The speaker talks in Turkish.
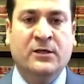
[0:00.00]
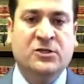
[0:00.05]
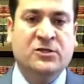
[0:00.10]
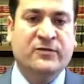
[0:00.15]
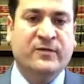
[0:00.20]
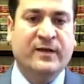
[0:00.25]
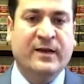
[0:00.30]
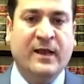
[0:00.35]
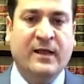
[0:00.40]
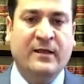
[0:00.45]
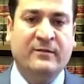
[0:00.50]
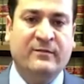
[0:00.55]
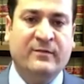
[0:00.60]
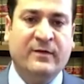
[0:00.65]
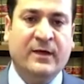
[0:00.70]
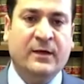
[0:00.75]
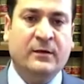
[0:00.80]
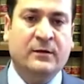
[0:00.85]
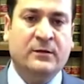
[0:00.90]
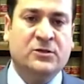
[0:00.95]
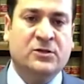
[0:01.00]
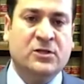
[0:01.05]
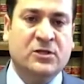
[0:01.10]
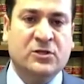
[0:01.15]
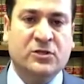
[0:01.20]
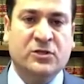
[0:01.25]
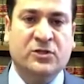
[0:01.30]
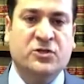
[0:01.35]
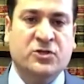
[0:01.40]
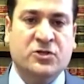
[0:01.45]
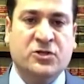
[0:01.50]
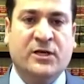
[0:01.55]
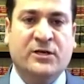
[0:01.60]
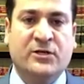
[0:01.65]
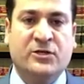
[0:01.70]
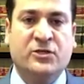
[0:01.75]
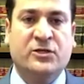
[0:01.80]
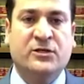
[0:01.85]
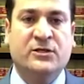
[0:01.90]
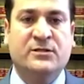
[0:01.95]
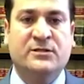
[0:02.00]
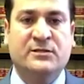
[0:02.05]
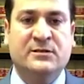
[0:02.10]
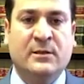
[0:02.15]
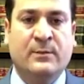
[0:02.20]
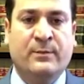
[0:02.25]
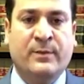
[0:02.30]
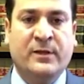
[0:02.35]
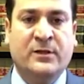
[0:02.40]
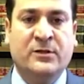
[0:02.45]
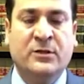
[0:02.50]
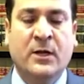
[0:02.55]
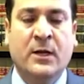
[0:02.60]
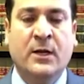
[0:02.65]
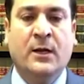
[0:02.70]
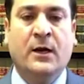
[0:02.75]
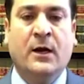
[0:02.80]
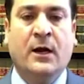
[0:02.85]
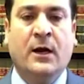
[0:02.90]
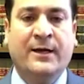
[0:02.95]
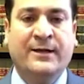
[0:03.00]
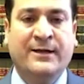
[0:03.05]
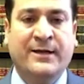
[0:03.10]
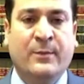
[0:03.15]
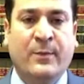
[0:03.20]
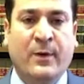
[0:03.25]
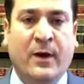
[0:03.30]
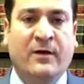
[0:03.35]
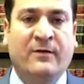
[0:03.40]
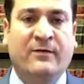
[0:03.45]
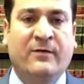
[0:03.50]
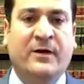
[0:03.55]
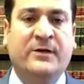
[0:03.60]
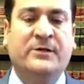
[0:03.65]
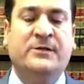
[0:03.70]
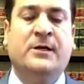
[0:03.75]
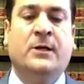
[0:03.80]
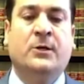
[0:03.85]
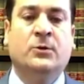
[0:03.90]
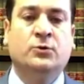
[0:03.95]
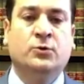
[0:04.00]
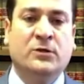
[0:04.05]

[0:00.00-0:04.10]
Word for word: işveren ve işte çalışacak kişi arasında bir aile bağı var.